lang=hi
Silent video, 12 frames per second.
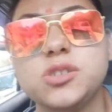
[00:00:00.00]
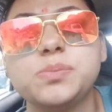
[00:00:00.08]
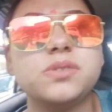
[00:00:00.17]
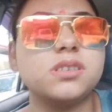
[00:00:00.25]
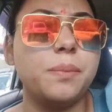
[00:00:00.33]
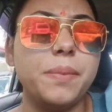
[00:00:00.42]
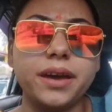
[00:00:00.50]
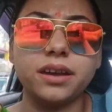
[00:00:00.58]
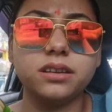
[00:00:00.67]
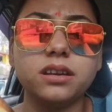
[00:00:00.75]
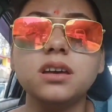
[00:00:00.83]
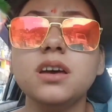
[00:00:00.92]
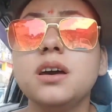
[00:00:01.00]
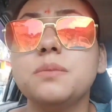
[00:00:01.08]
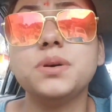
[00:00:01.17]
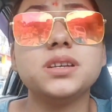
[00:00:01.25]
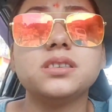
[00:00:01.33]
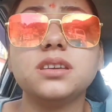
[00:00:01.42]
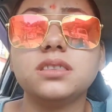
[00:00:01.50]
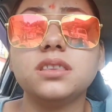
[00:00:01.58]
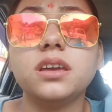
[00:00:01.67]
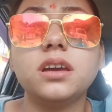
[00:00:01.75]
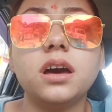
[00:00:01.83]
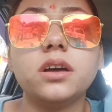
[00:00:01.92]
चिप्स का पैकेट है बस
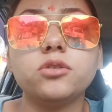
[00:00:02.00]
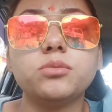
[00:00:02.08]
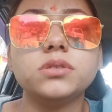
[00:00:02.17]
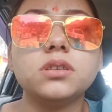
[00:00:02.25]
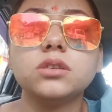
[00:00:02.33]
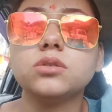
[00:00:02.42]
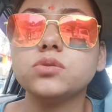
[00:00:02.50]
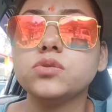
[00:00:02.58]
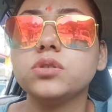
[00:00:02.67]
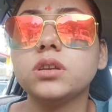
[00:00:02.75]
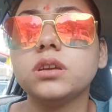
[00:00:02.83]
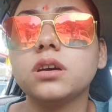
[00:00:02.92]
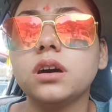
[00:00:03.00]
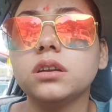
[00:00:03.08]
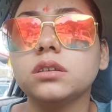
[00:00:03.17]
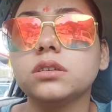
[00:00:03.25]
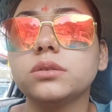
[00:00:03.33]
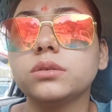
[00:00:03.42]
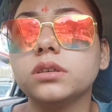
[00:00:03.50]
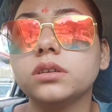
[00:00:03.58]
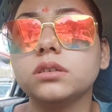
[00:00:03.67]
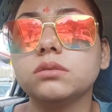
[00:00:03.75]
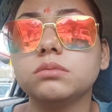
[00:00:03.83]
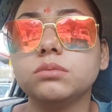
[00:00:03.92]
इतना ही खा रही हूँ मैं ज़्यादा कुछ नहीं खा रही
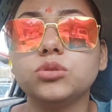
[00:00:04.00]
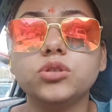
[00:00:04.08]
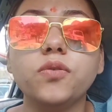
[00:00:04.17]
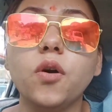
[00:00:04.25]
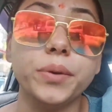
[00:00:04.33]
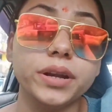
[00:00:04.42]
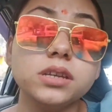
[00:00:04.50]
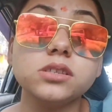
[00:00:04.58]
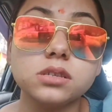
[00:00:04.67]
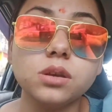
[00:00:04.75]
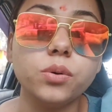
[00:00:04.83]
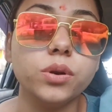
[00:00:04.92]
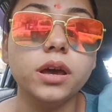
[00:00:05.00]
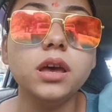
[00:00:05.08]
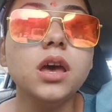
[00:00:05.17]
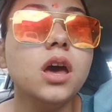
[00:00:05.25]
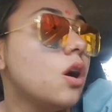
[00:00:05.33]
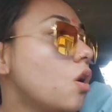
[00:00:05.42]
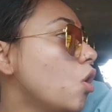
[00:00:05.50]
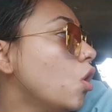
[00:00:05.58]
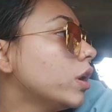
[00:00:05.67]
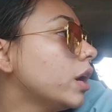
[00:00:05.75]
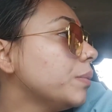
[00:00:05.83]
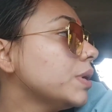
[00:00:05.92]
क्योंकि मुझे वॉमिटिंग जैसा हो रहा है
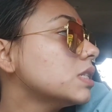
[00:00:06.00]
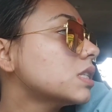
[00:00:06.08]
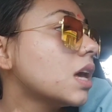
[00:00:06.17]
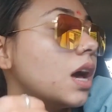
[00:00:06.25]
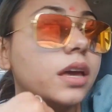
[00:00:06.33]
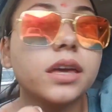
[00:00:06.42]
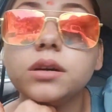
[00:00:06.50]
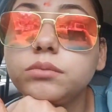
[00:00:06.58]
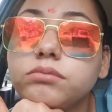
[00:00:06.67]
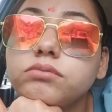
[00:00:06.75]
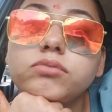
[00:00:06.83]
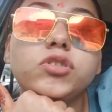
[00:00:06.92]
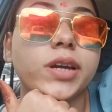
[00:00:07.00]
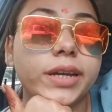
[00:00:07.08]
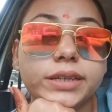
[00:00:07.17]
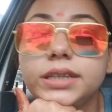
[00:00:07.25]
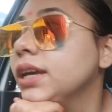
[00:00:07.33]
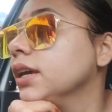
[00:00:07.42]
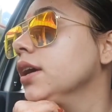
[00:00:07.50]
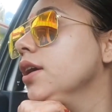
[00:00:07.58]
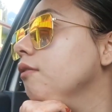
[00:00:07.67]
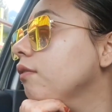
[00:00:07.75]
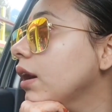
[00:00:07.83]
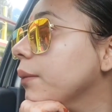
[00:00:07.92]
और अभी इसके आगे हम जाएँगे
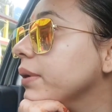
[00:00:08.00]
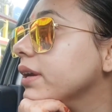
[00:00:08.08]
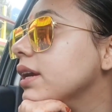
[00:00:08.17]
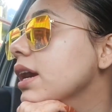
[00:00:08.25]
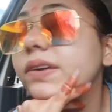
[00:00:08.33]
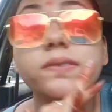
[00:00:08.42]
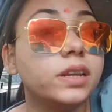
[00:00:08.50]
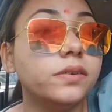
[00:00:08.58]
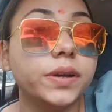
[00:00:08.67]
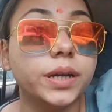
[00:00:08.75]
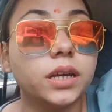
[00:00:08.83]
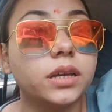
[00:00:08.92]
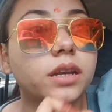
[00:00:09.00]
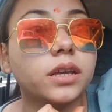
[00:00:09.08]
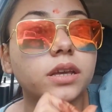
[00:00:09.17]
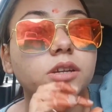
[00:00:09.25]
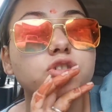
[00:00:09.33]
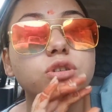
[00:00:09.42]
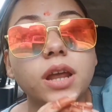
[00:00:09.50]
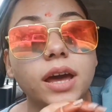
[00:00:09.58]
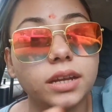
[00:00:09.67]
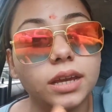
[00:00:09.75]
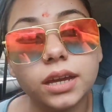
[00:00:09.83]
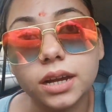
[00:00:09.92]
वहाँ पर गाड़ी वाले वेट कर रहे हैं जो
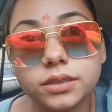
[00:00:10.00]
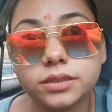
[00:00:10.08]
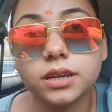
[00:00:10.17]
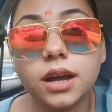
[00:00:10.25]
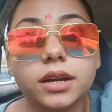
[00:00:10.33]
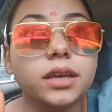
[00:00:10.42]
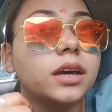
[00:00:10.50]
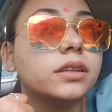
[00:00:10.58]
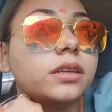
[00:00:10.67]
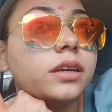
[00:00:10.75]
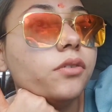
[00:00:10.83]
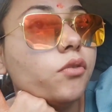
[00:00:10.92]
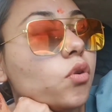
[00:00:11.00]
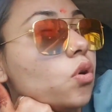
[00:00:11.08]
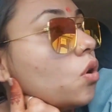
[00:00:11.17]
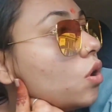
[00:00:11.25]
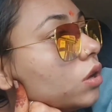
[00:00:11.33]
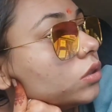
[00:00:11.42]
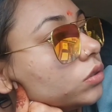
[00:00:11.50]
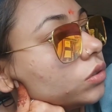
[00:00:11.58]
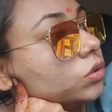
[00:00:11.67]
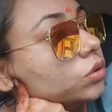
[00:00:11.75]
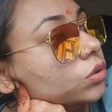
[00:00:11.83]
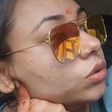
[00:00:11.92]
नानी के घर से गाड़ी आती है वो
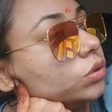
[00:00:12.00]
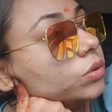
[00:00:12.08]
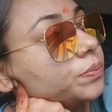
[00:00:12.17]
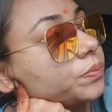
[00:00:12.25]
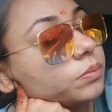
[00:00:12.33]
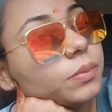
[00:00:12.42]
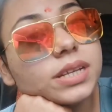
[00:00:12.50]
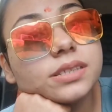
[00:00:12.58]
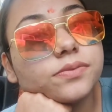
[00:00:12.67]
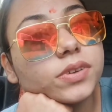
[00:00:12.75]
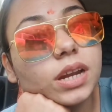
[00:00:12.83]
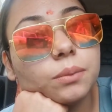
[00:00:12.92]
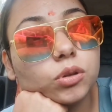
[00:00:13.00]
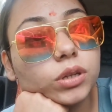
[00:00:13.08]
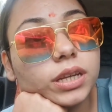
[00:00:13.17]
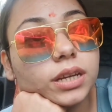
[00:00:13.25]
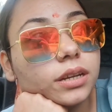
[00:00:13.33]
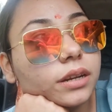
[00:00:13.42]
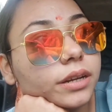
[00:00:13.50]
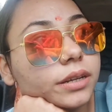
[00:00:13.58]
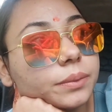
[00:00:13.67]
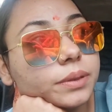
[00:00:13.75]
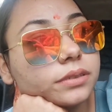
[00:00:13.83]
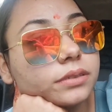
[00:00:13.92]
तो बस फिर हम लोग निकल रहे
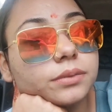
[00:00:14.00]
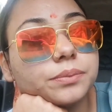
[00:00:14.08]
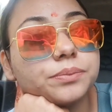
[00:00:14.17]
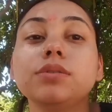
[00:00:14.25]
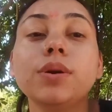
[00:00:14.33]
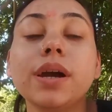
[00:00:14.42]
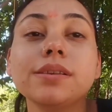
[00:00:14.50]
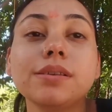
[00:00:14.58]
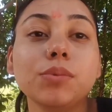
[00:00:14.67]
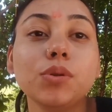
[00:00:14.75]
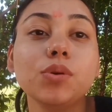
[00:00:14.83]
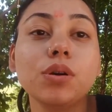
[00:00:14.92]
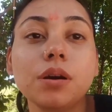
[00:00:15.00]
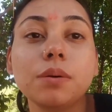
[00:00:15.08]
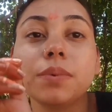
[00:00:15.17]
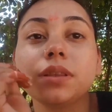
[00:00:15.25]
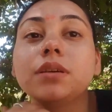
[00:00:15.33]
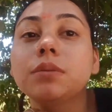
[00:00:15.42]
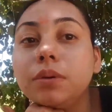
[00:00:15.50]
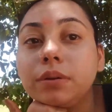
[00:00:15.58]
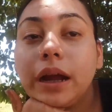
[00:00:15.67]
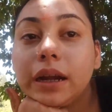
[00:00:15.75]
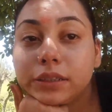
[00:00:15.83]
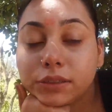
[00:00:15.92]
हैं बस सो so हम लोग
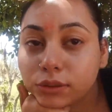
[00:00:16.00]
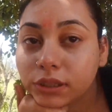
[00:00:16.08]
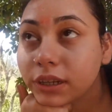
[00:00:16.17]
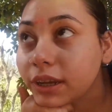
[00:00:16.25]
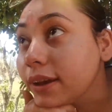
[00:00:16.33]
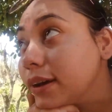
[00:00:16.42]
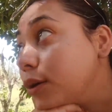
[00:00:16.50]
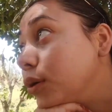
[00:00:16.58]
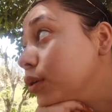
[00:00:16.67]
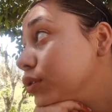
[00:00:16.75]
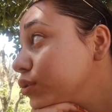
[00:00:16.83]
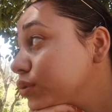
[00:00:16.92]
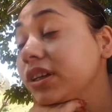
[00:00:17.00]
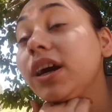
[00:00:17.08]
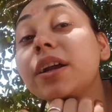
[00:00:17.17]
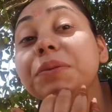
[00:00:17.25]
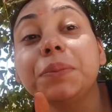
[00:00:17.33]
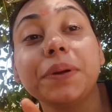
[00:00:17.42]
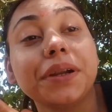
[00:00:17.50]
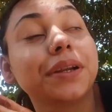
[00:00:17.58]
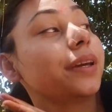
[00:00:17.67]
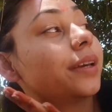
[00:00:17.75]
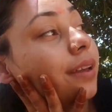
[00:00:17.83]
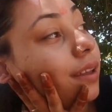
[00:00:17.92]
मतलब गाड़ी से उतर गए और दूसरी गाड़ी में
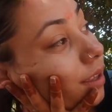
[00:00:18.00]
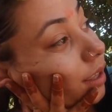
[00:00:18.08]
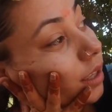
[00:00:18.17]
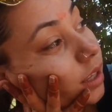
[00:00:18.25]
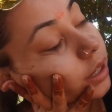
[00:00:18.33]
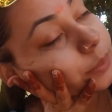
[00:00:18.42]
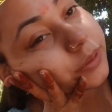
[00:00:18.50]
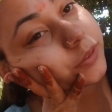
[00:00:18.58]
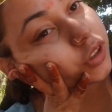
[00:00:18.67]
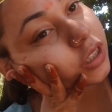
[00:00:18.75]
बैठ गए हैं अभी वो